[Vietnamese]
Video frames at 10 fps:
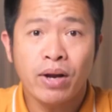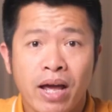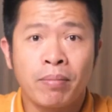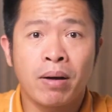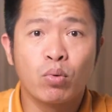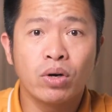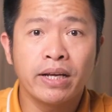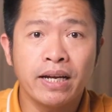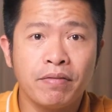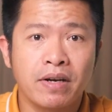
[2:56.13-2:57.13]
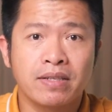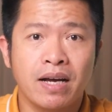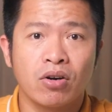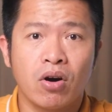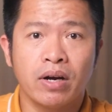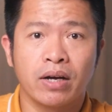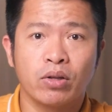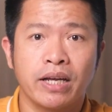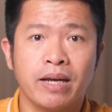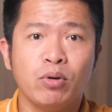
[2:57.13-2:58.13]
để mà muốn nghĩ đến việc sang đó để có
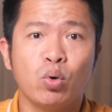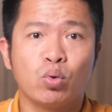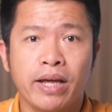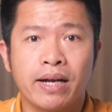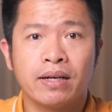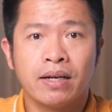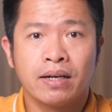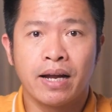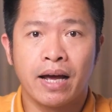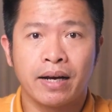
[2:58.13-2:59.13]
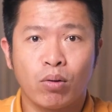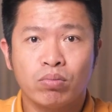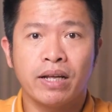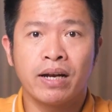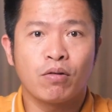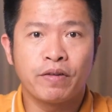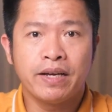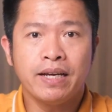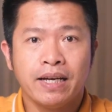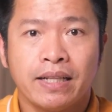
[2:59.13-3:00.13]
thể kiếm đủ tiền để đóng tiền học
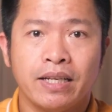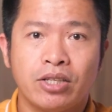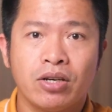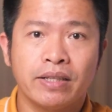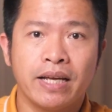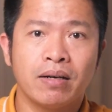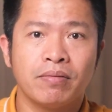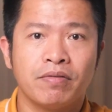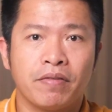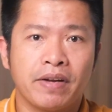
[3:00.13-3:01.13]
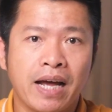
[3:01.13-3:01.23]
phí thì trước tiên ở Việt